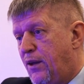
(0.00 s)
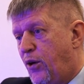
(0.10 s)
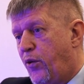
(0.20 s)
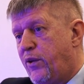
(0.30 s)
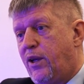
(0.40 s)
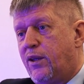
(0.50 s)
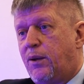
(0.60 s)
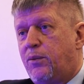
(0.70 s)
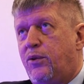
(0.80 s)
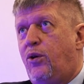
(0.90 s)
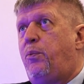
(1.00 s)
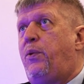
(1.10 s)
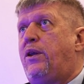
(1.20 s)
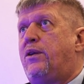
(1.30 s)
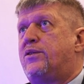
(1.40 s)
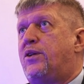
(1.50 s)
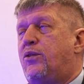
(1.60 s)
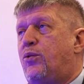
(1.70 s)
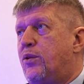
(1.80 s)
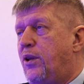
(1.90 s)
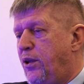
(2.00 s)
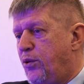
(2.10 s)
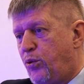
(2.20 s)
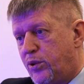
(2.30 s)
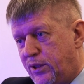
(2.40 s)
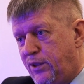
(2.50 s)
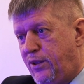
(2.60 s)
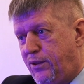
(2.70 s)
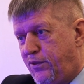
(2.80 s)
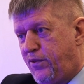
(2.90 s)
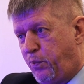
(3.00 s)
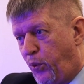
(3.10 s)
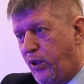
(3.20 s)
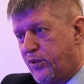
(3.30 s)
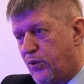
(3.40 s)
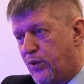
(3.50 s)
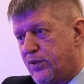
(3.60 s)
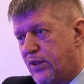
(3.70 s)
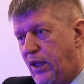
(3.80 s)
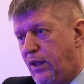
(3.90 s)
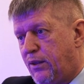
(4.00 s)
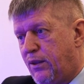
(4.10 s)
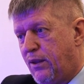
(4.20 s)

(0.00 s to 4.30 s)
увидели там Юпитер, Сатурн, они тоже в поле Солнца, да?